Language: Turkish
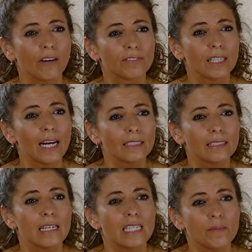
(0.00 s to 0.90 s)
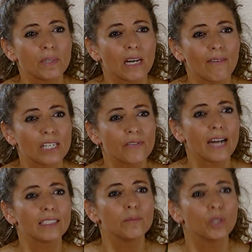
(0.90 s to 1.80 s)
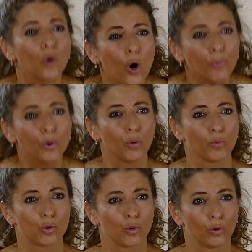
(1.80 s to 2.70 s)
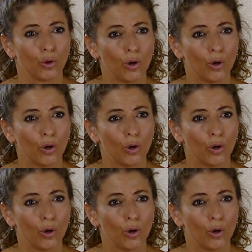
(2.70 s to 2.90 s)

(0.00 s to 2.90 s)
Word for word: haftalardır nasıl bir savaş verdiğimi görmüyor musun?